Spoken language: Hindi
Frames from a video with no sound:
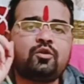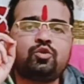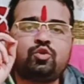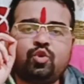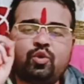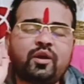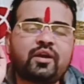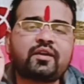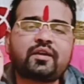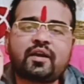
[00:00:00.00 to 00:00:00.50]
दो
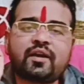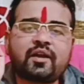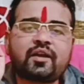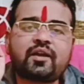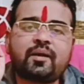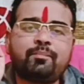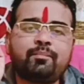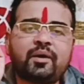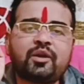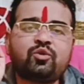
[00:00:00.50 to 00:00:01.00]
रंग के अगर
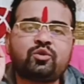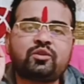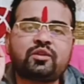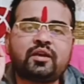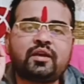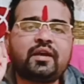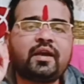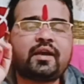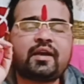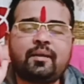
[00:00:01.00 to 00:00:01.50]
कंबल होते
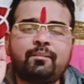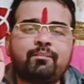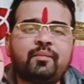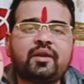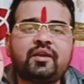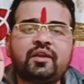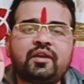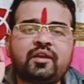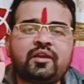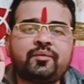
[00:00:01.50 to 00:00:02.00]
हैं एक कंबल
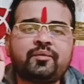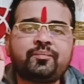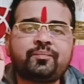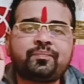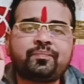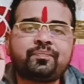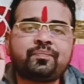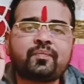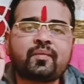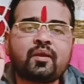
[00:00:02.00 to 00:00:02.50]
ले लें
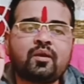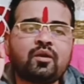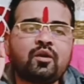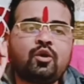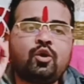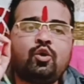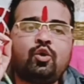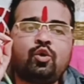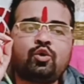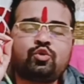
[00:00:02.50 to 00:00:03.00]

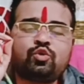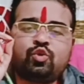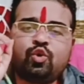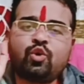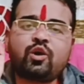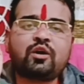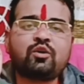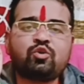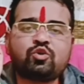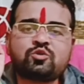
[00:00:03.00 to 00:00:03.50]
और दो
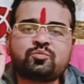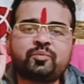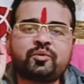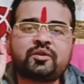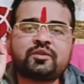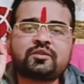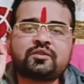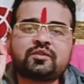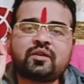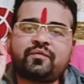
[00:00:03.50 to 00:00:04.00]
रंग उसमें
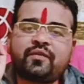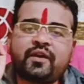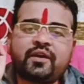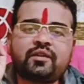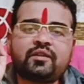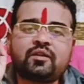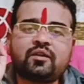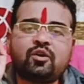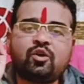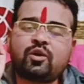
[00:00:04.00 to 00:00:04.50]

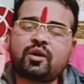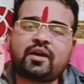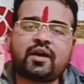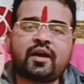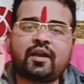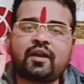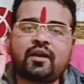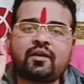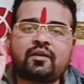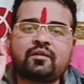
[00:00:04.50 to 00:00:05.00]
सफेद और
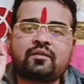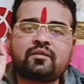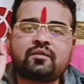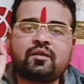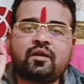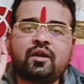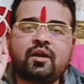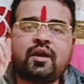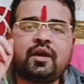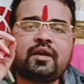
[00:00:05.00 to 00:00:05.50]
काला
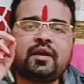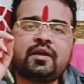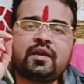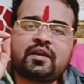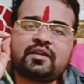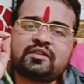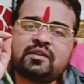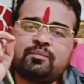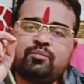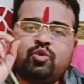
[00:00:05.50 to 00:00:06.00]
ये
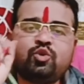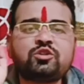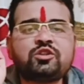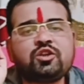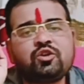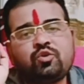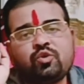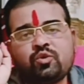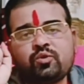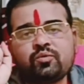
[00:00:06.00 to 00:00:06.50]
किसी मोची
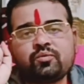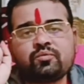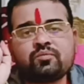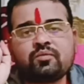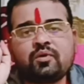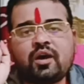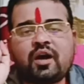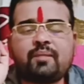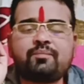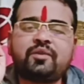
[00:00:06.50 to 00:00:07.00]
को
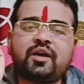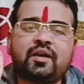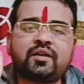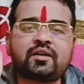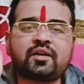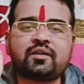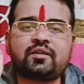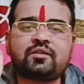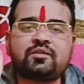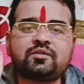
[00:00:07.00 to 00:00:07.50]
आप दान
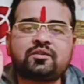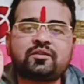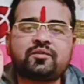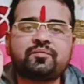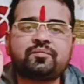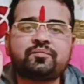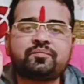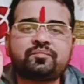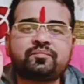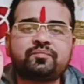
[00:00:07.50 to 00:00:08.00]
कर दीजिए
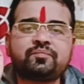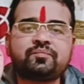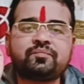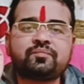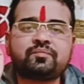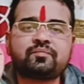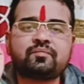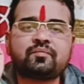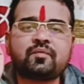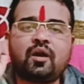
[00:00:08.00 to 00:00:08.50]

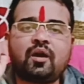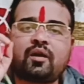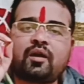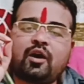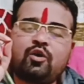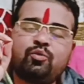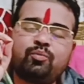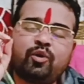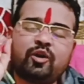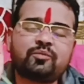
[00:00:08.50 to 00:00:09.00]

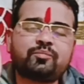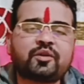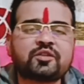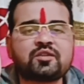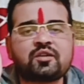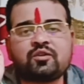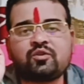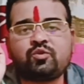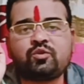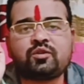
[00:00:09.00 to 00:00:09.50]
राहु बहुत
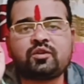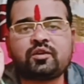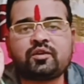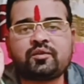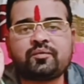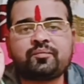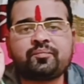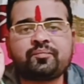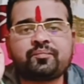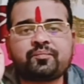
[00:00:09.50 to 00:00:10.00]
प्रसन्न होते हैं